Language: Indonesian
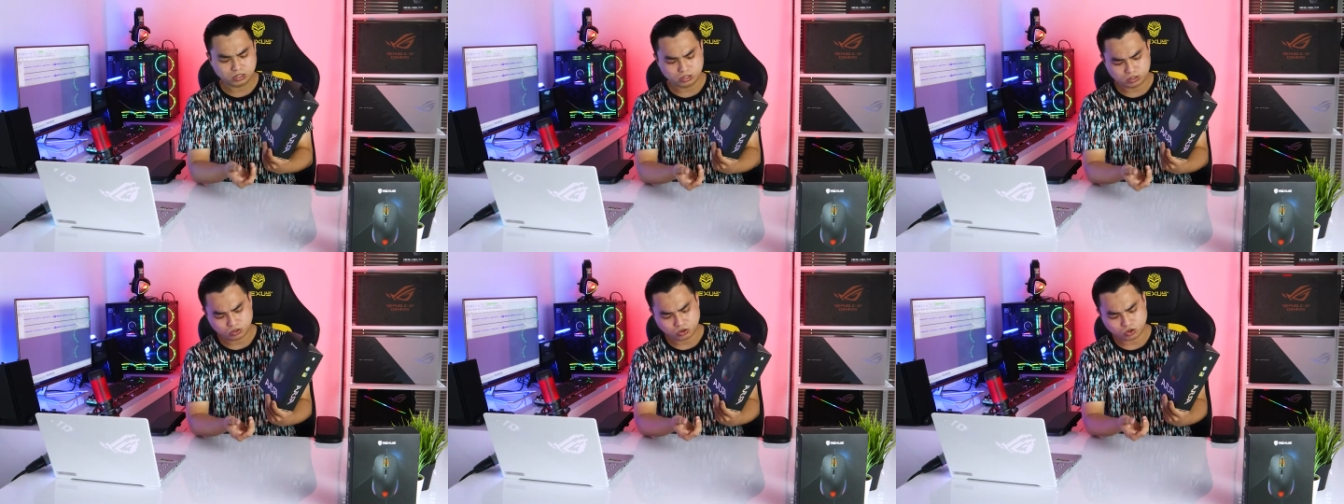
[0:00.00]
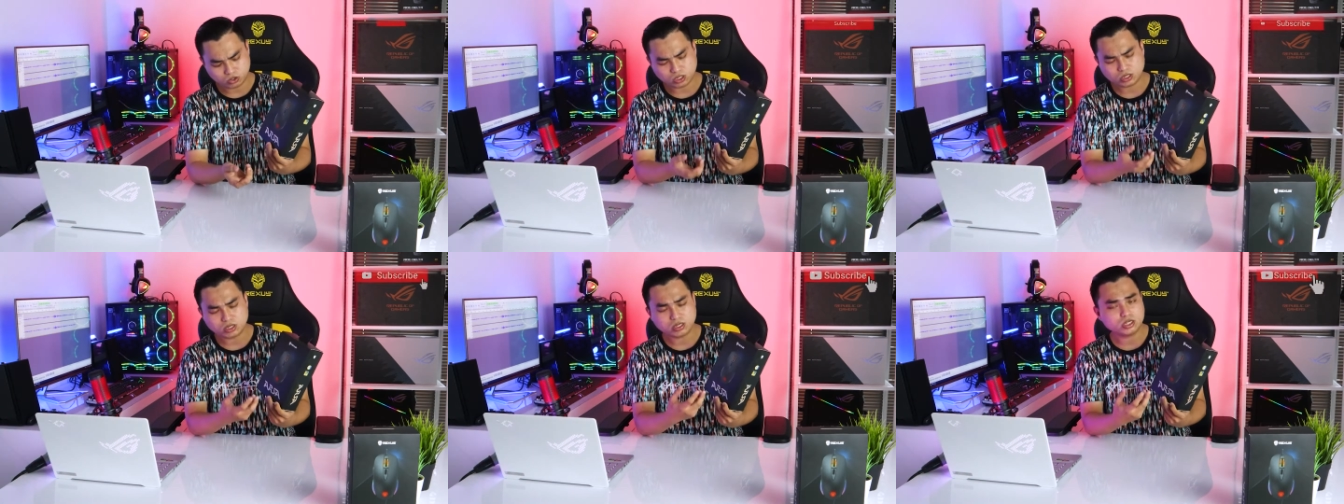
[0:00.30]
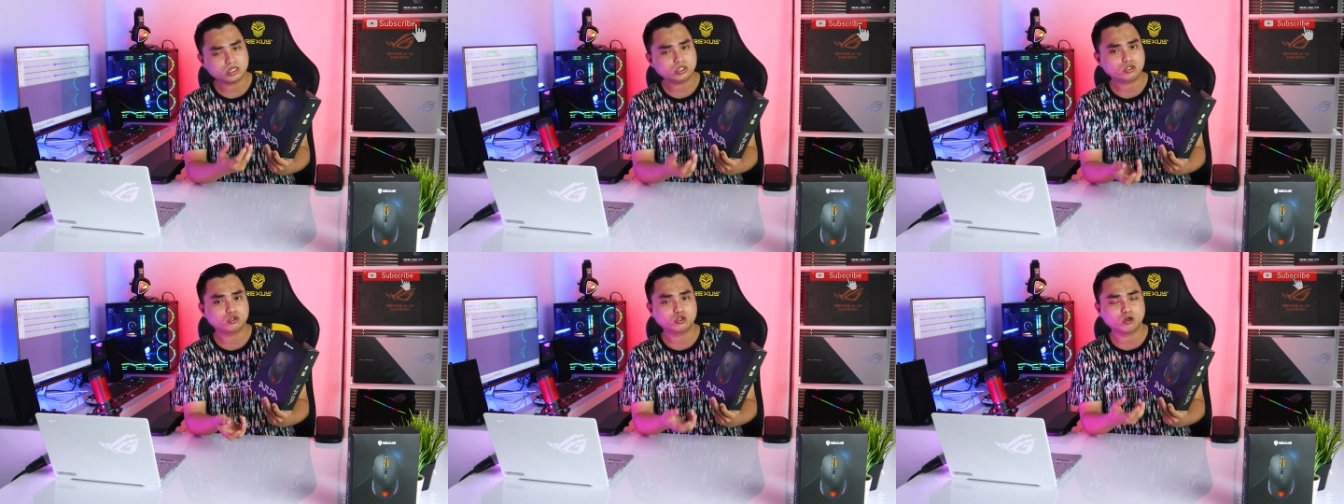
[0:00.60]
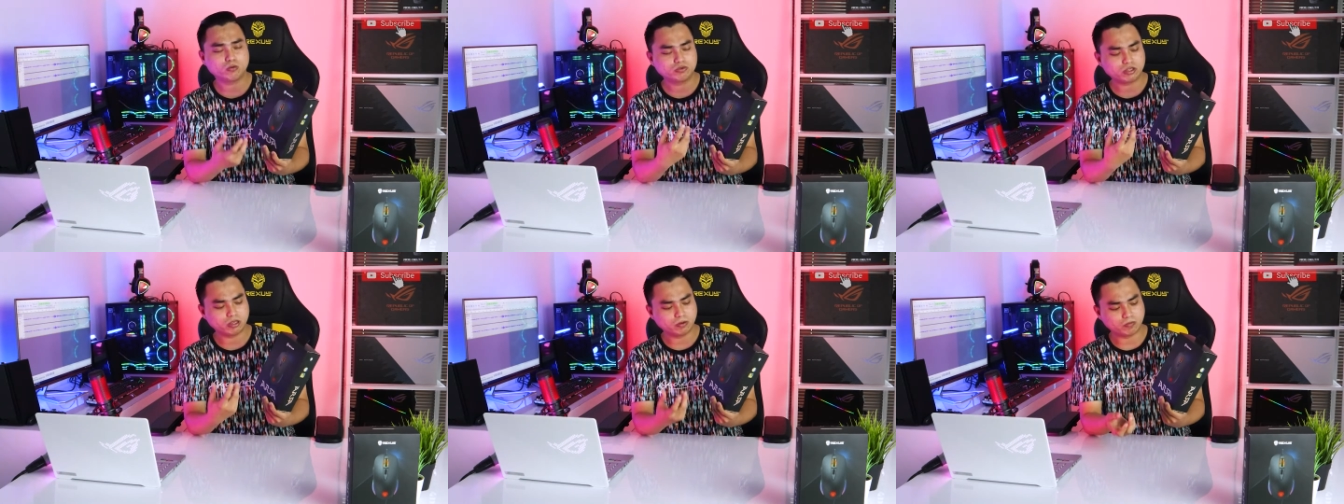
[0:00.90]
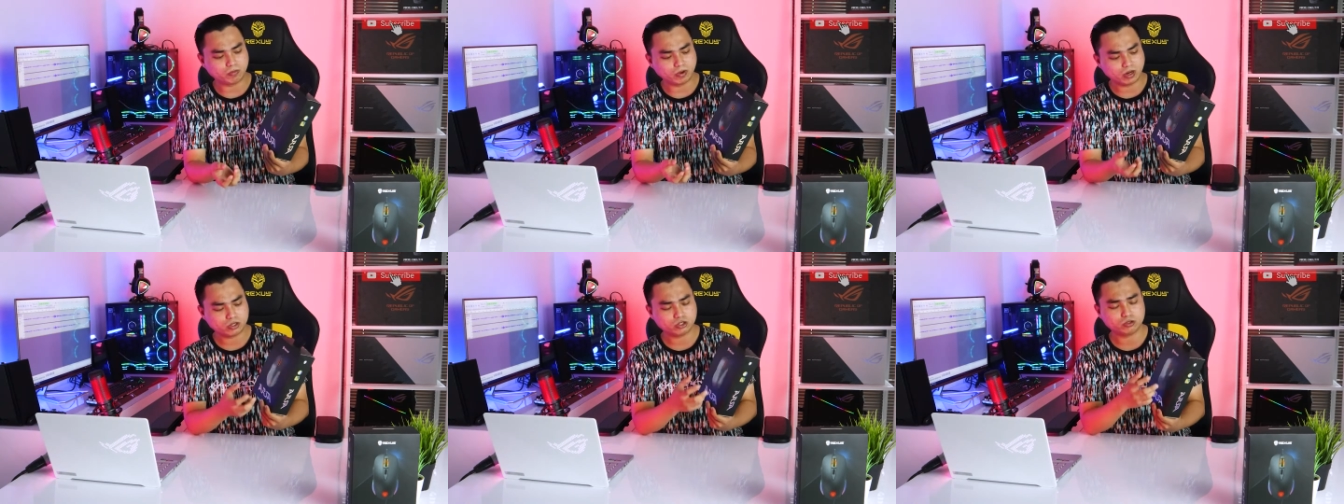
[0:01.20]
Kotaknya cukup
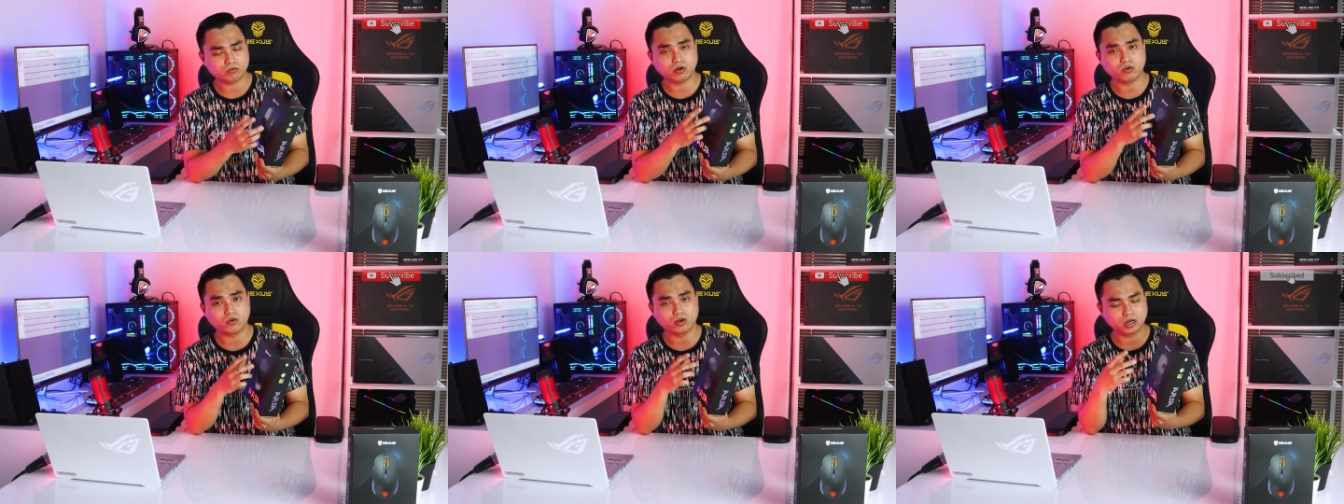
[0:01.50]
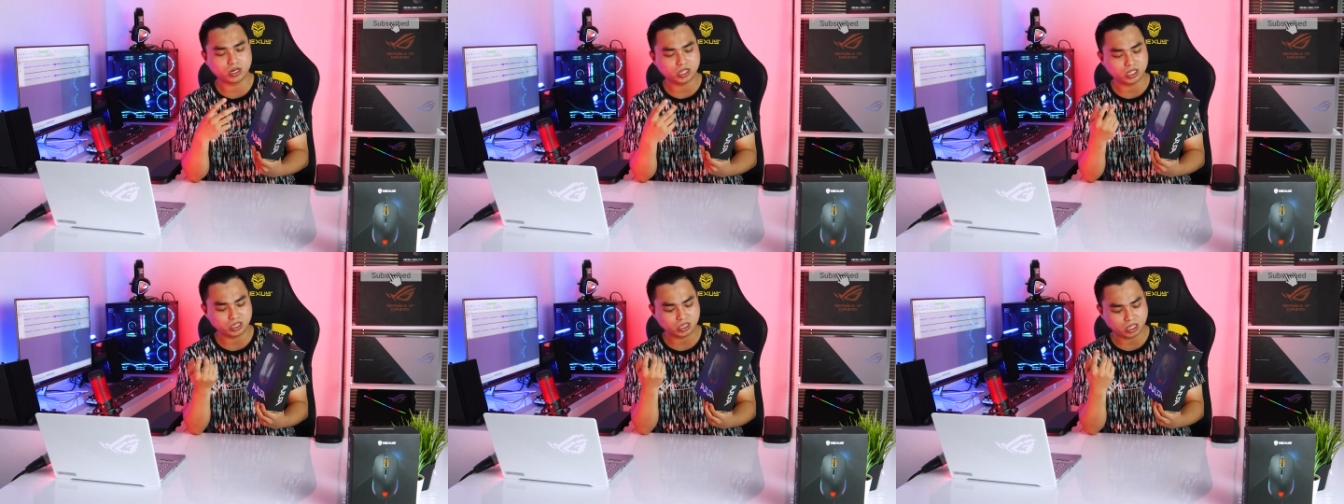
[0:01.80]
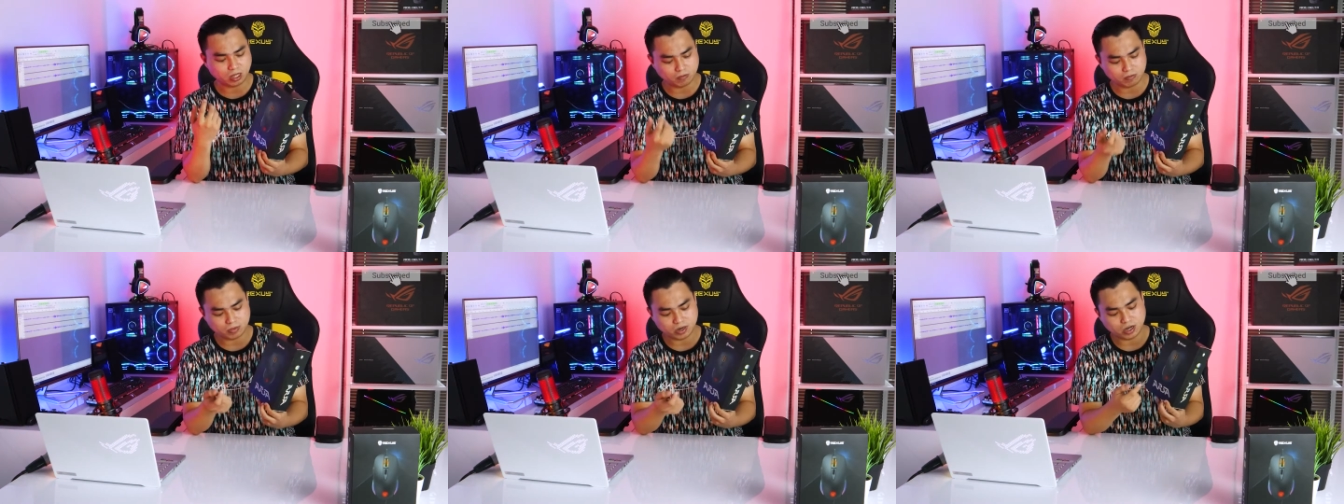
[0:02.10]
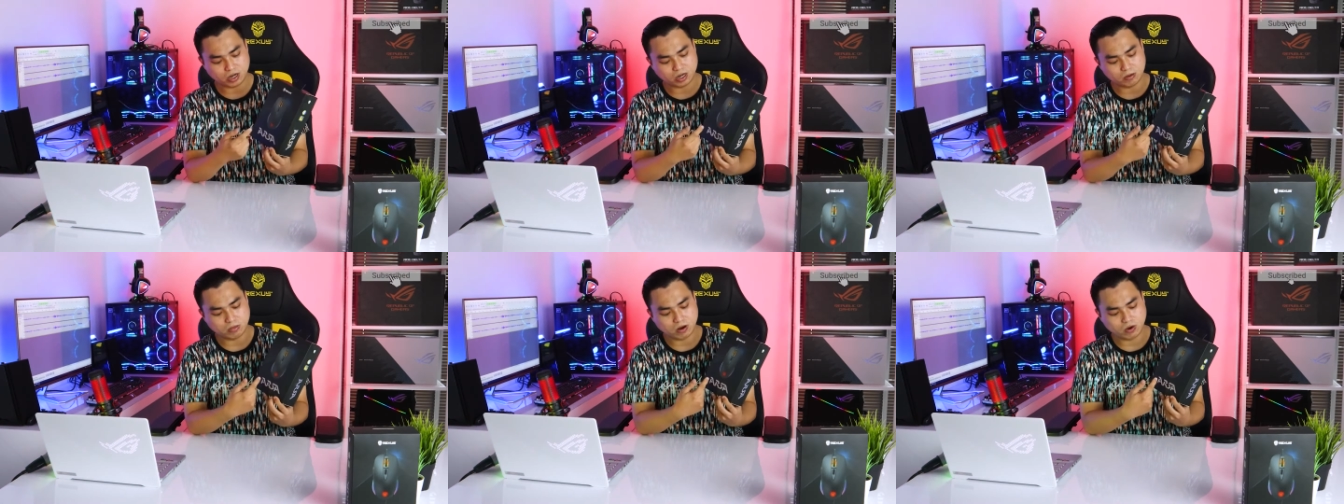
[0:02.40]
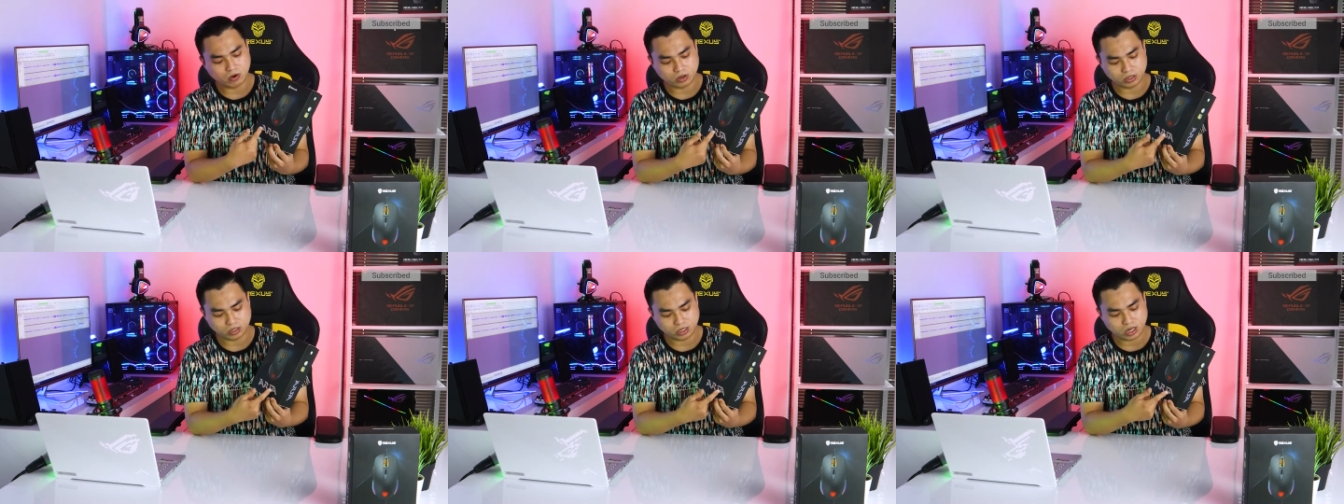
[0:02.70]
simpel, cuma warna hitam dan di
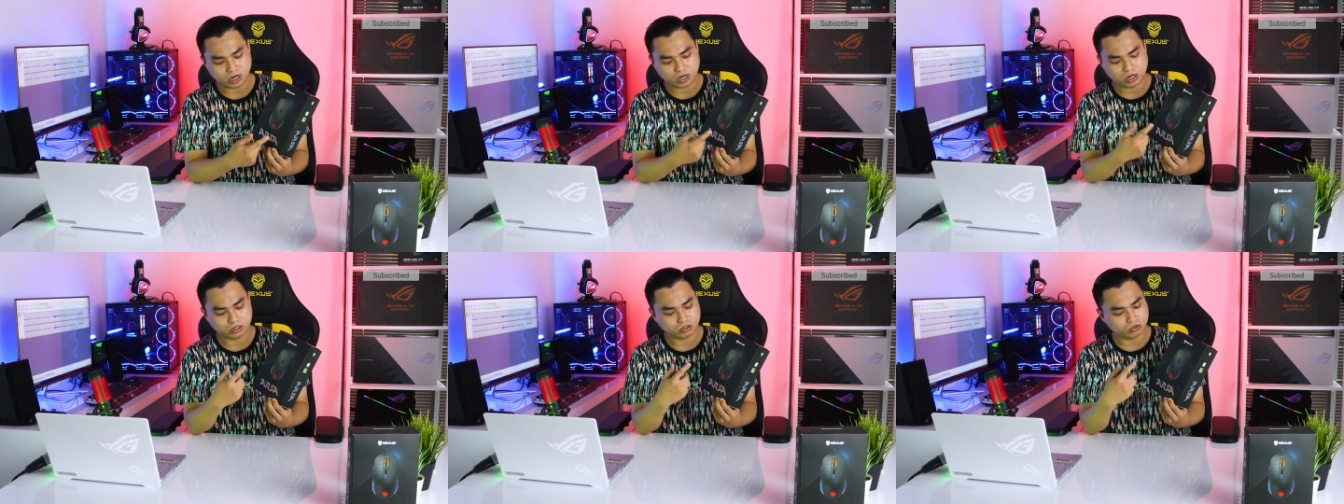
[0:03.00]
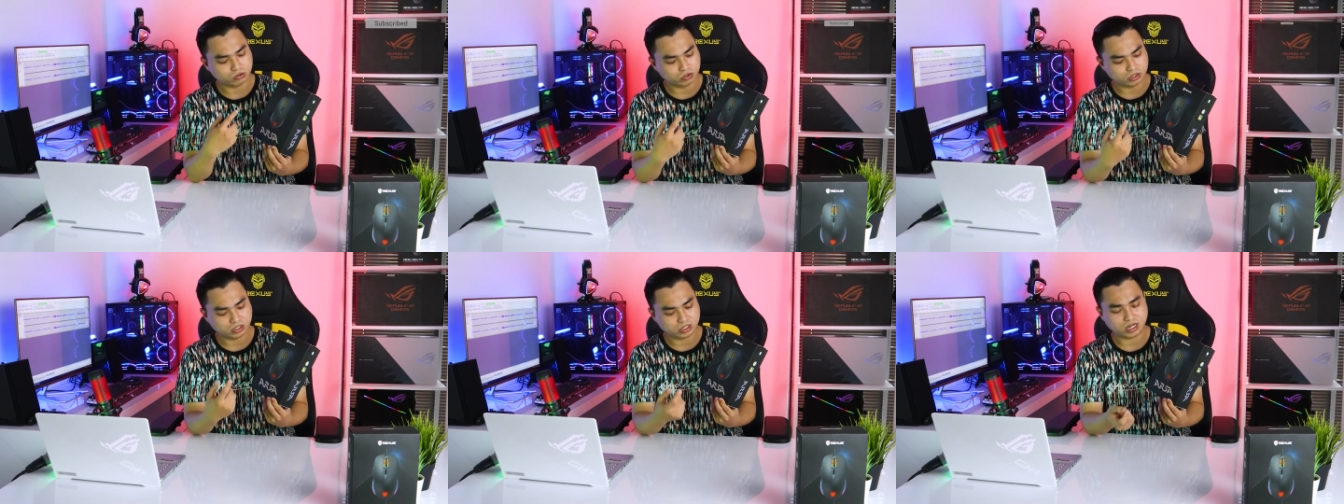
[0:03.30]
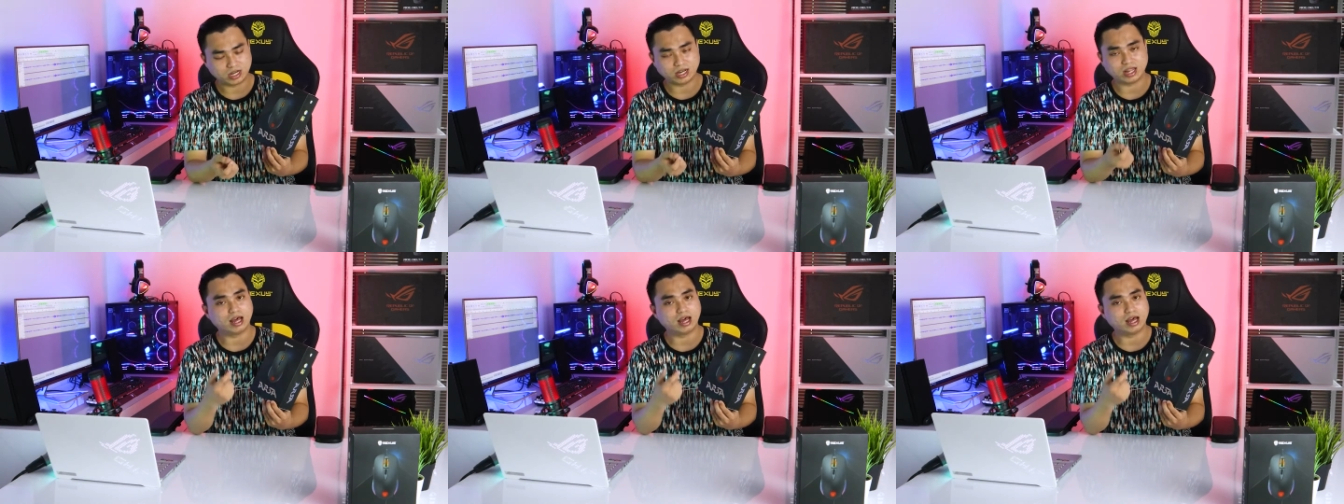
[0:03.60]
bawahnya ada tulisan